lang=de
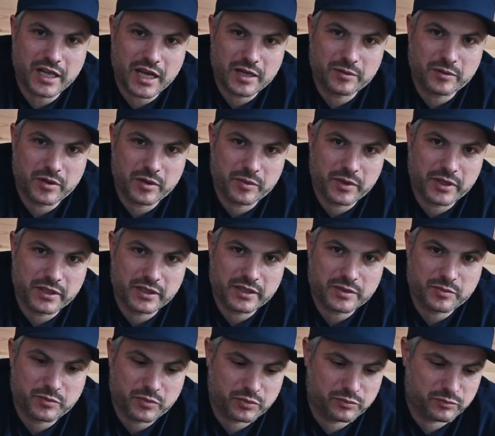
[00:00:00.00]
aber am Ende
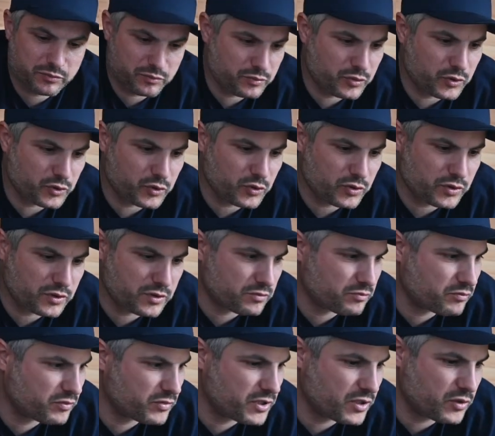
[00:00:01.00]
das Produkt
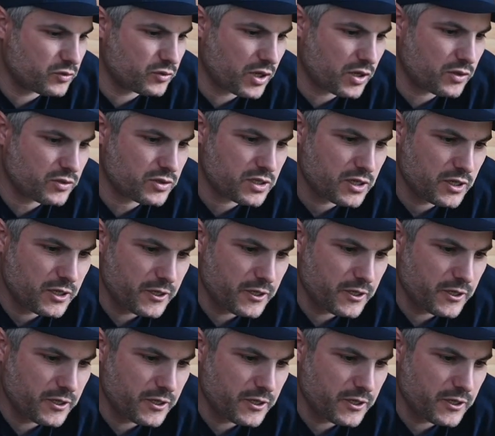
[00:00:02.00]
sieht gut aus.